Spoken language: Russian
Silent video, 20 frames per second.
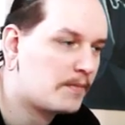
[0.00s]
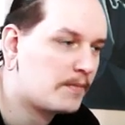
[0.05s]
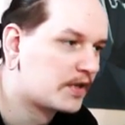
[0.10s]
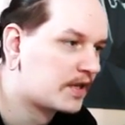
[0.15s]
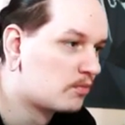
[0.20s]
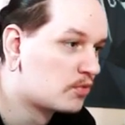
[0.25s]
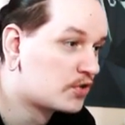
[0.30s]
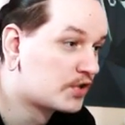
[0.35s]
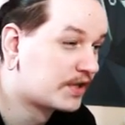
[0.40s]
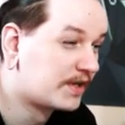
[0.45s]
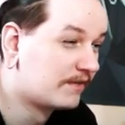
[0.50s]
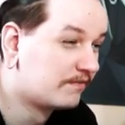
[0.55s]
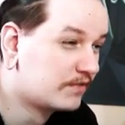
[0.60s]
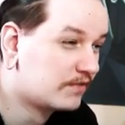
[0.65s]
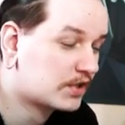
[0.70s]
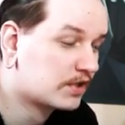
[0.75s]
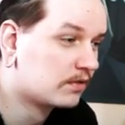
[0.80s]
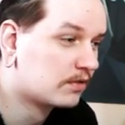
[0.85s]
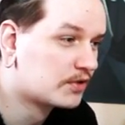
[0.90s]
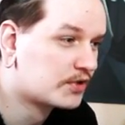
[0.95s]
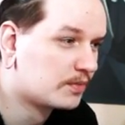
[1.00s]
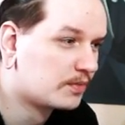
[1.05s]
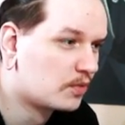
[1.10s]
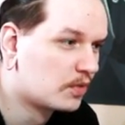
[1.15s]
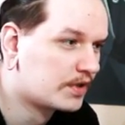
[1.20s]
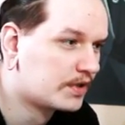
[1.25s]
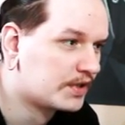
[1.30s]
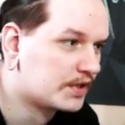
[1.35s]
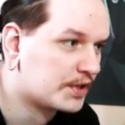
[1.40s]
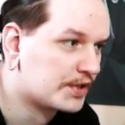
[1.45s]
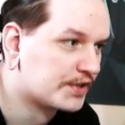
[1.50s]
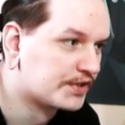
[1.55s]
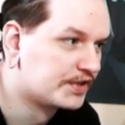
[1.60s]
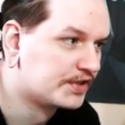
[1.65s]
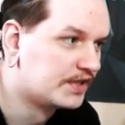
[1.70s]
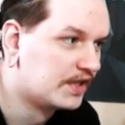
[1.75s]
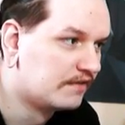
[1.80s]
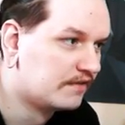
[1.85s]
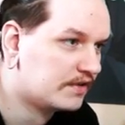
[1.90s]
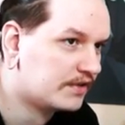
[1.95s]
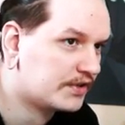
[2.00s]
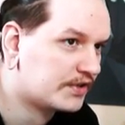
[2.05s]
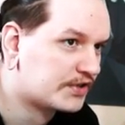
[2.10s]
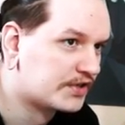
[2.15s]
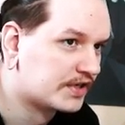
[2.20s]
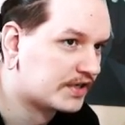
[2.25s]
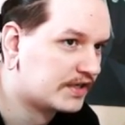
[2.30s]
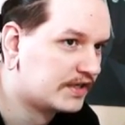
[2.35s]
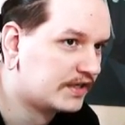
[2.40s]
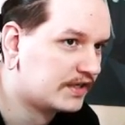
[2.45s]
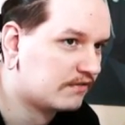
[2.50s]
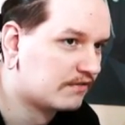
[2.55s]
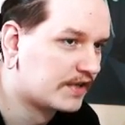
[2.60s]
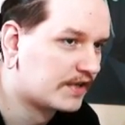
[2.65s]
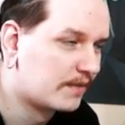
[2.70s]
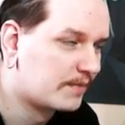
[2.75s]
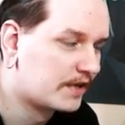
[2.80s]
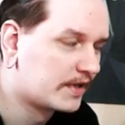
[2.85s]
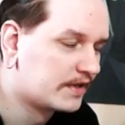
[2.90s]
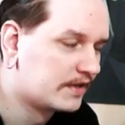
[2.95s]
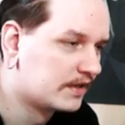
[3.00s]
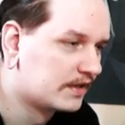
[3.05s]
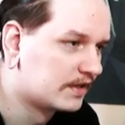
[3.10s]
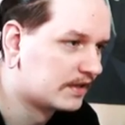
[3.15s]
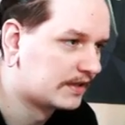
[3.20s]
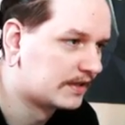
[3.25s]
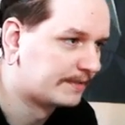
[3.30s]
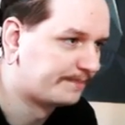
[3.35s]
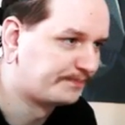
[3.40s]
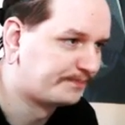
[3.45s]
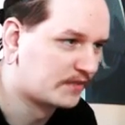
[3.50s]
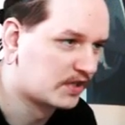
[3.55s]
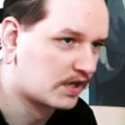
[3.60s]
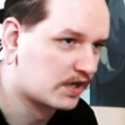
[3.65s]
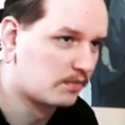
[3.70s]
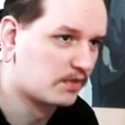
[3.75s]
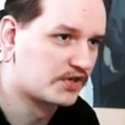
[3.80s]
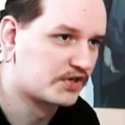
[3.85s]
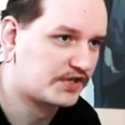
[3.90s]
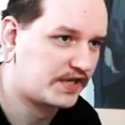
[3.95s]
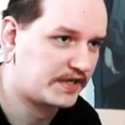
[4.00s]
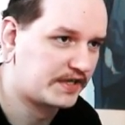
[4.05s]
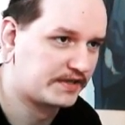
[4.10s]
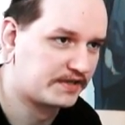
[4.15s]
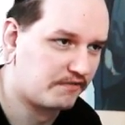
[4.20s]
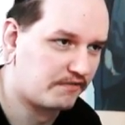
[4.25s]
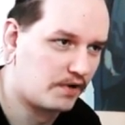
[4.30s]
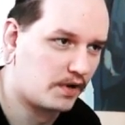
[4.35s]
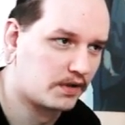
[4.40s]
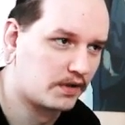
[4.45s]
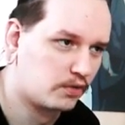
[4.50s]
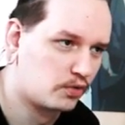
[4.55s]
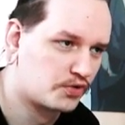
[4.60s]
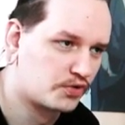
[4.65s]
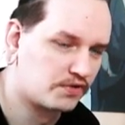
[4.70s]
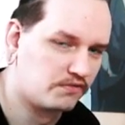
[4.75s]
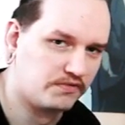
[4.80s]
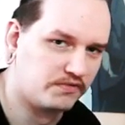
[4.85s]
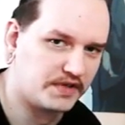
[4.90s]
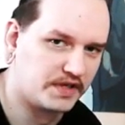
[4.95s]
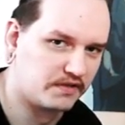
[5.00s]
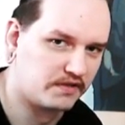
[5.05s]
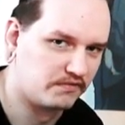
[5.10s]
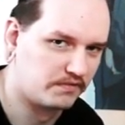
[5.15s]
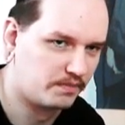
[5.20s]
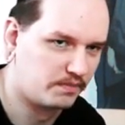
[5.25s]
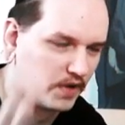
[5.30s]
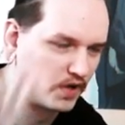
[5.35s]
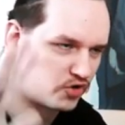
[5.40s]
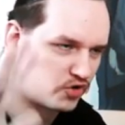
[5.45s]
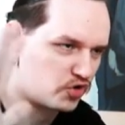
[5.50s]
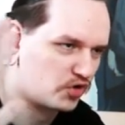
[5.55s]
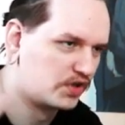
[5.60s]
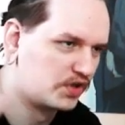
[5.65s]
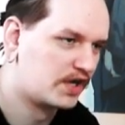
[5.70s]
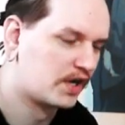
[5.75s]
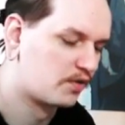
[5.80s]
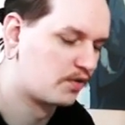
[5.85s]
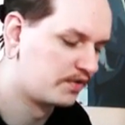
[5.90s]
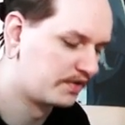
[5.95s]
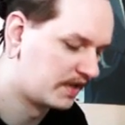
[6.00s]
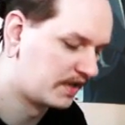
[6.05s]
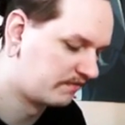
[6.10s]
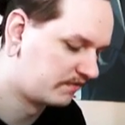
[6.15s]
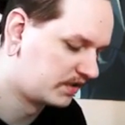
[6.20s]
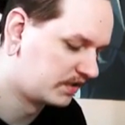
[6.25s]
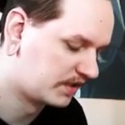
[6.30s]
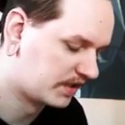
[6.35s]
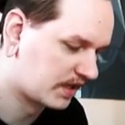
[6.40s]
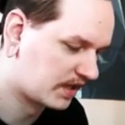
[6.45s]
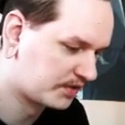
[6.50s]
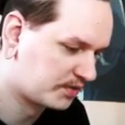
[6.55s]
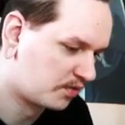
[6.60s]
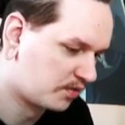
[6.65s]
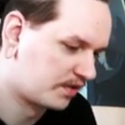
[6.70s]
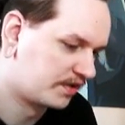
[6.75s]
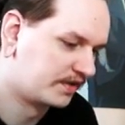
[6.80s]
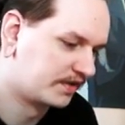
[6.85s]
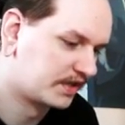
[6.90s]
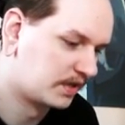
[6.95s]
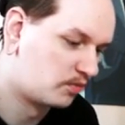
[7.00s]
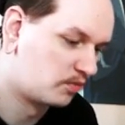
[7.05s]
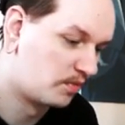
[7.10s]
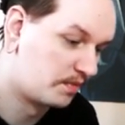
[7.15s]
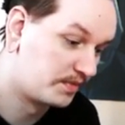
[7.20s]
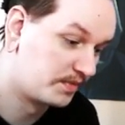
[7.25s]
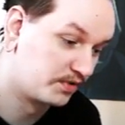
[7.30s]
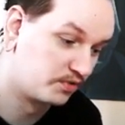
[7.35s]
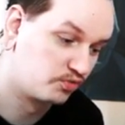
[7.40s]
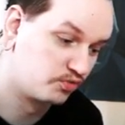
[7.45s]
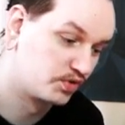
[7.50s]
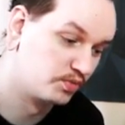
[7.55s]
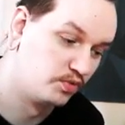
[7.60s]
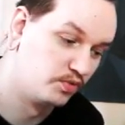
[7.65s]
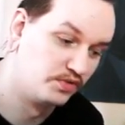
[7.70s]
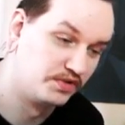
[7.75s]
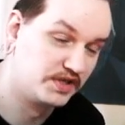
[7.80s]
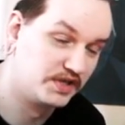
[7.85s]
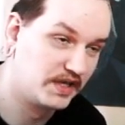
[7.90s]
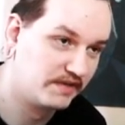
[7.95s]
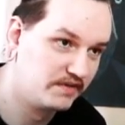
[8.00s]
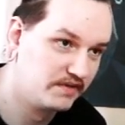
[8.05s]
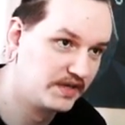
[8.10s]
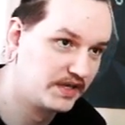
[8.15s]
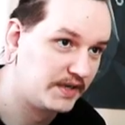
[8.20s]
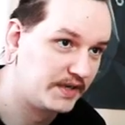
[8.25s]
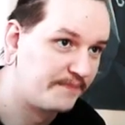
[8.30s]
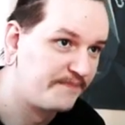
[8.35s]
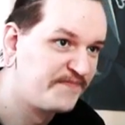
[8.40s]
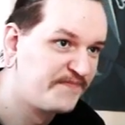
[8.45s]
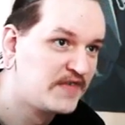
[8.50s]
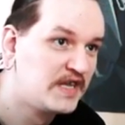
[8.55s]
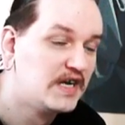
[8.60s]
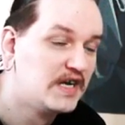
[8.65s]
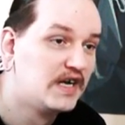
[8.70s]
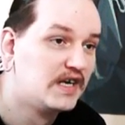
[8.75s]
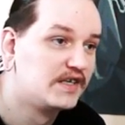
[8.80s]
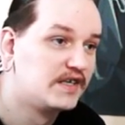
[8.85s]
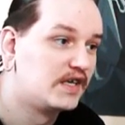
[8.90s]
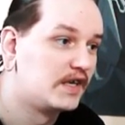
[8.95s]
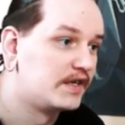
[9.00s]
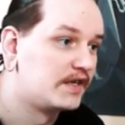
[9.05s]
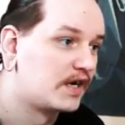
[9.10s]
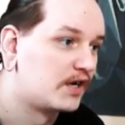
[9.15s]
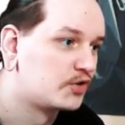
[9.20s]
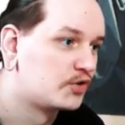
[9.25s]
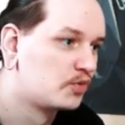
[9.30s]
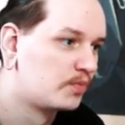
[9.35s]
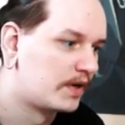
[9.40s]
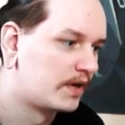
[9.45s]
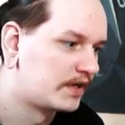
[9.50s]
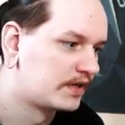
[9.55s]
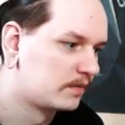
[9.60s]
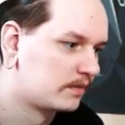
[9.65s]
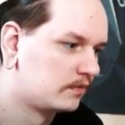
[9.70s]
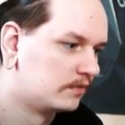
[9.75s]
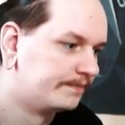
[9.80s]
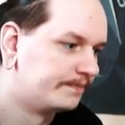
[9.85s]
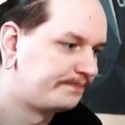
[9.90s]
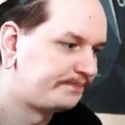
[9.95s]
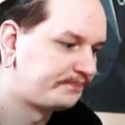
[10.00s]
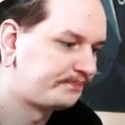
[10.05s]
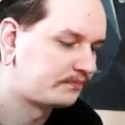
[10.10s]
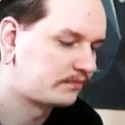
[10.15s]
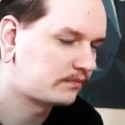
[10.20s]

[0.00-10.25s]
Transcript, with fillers: Потому что там вышло очень много интересных новиночек, и вот опять на, нагромождать свою отложку вот этой вот большой горой новинок, которые к тому моменту уже будут не новинки, я не хочу, поэтому